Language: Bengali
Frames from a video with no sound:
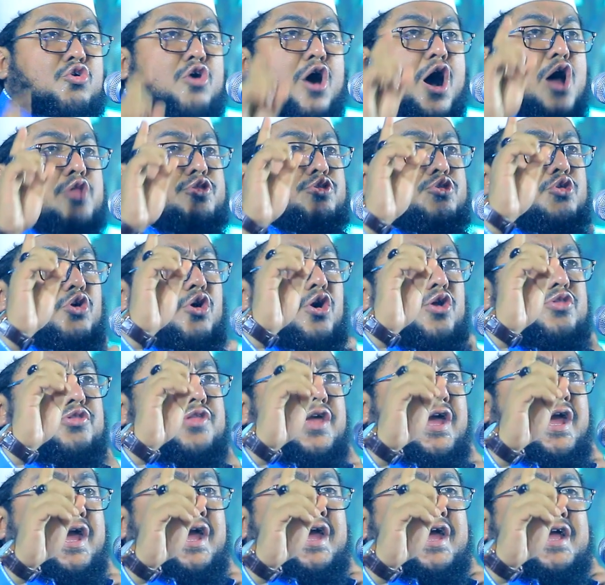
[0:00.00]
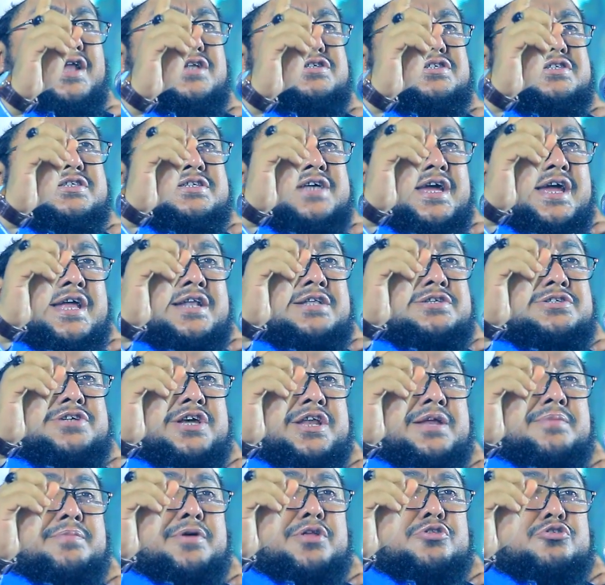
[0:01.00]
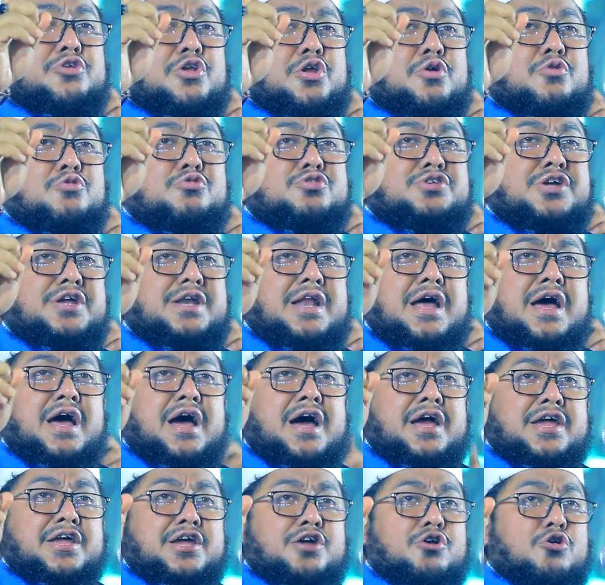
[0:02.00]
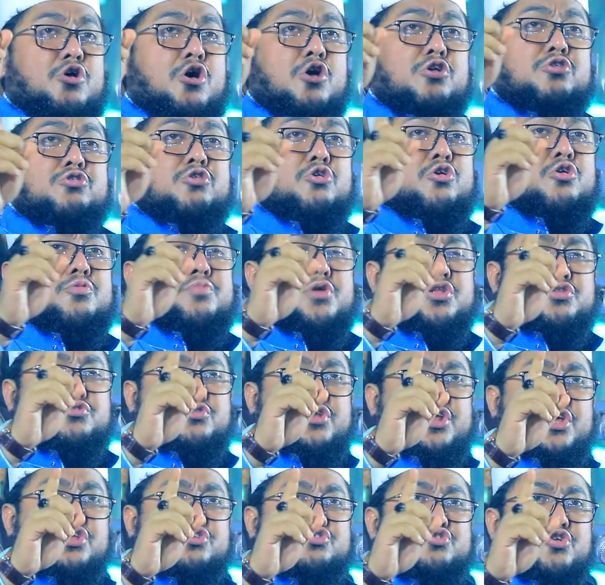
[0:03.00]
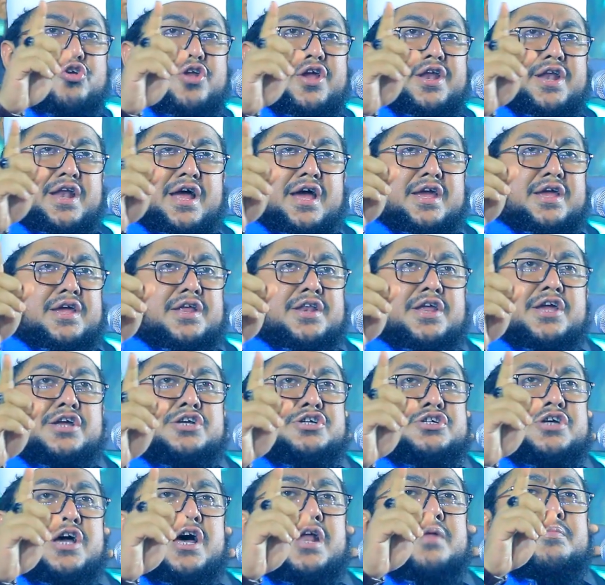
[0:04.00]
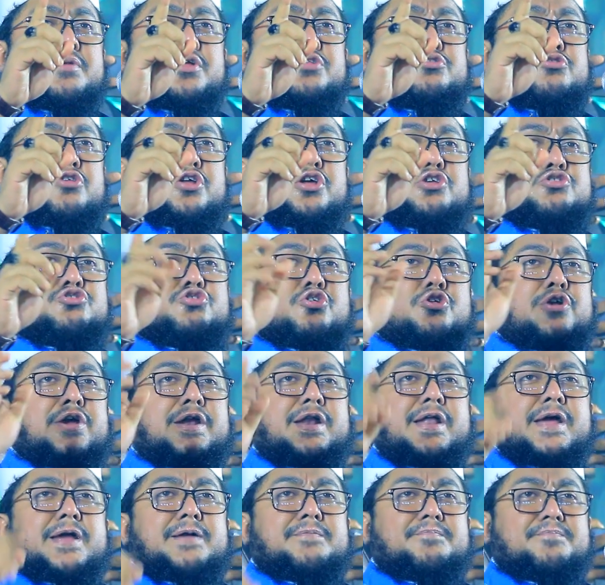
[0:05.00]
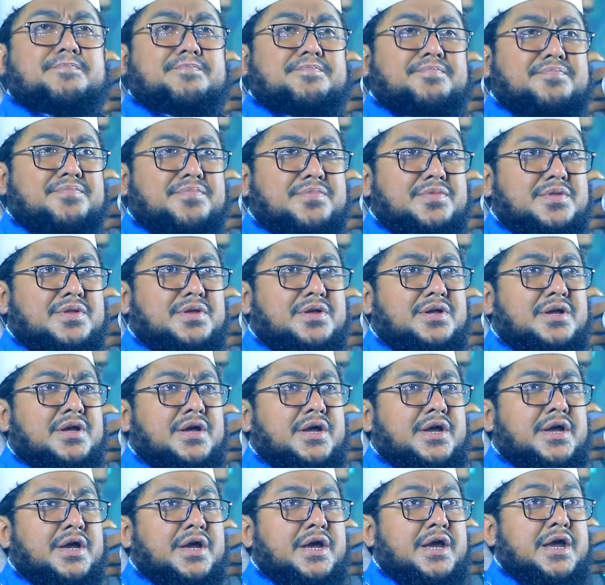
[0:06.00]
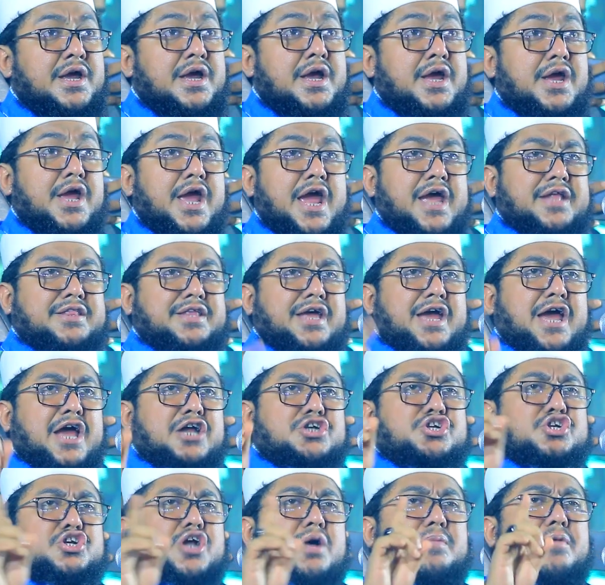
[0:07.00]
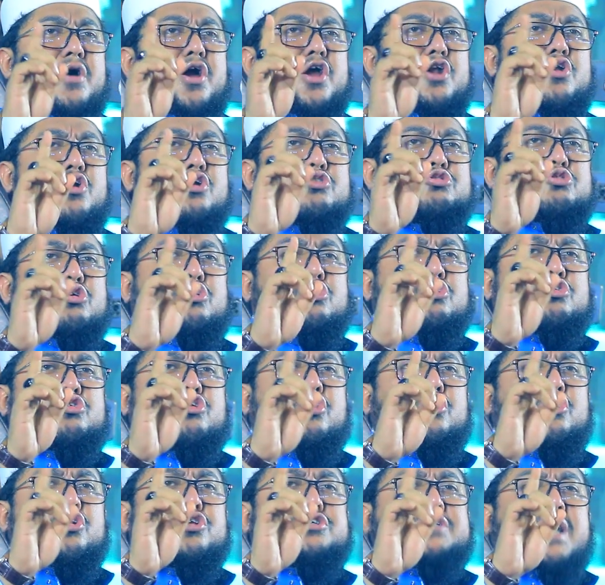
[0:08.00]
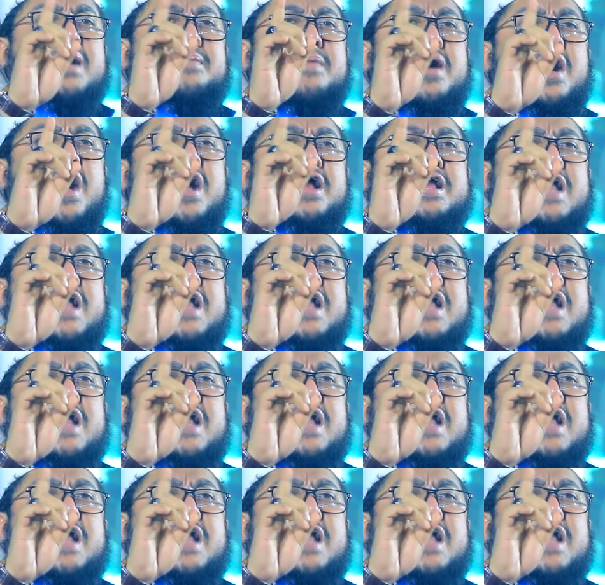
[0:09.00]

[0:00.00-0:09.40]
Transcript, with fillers: কতদিন সিনজির ভিতরে উঠি নাই অটোর ভিতরে চড়ি নাই রিক্সার ভিতরে চড়ি নাই ঈদের সময় নতুন কোন জামা